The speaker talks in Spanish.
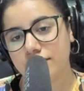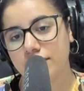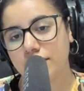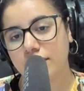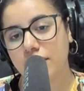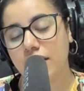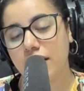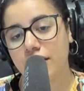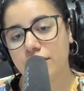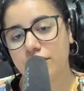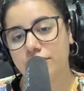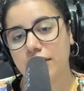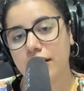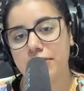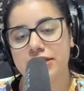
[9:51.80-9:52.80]
Claro,
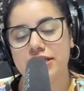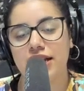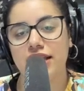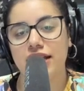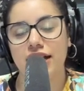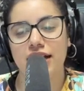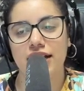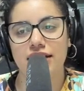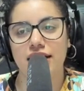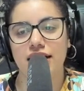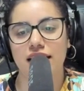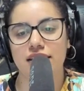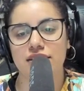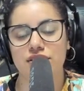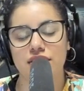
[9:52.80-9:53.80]
a pesar de, de
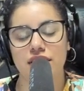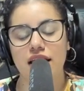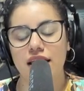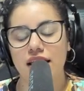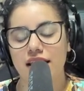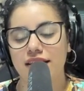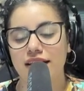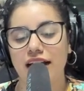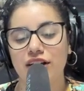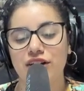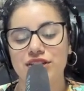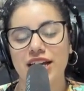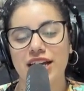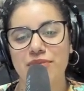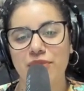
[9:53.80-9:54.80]
las de las
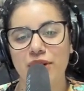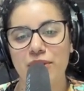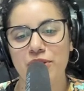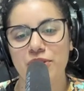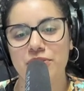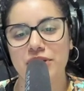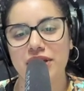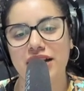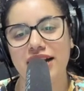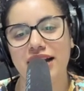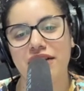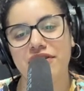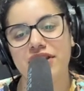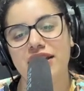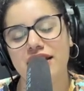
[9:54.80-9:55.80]
cosas que podamos vivir en
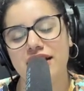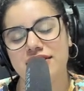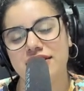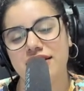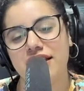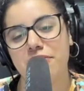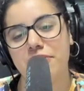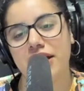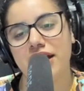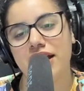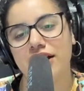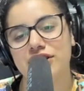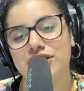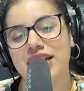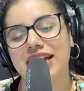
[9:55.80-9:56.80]
la vida. Así que María
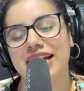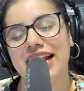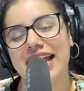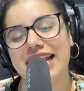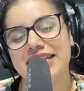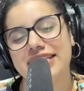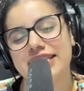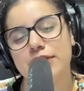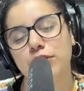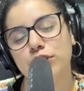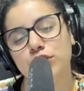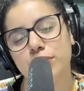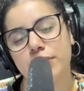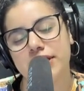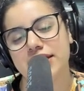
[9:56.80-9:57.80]
Rosa, clarísimo
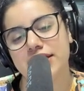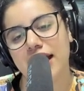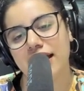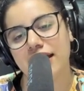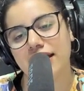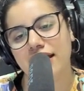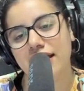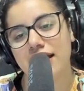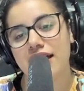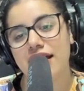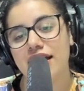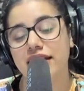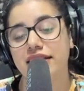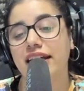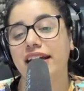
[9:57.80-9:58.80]
tu mensaje
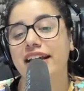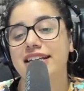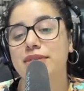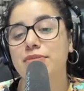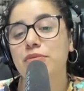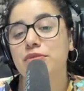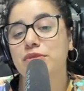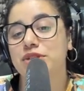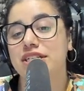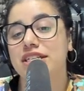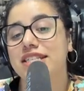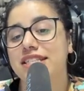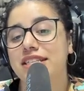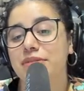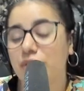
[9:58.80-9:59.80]
y te agradecemos
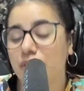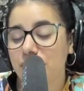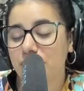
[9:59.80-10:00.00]
muchísimo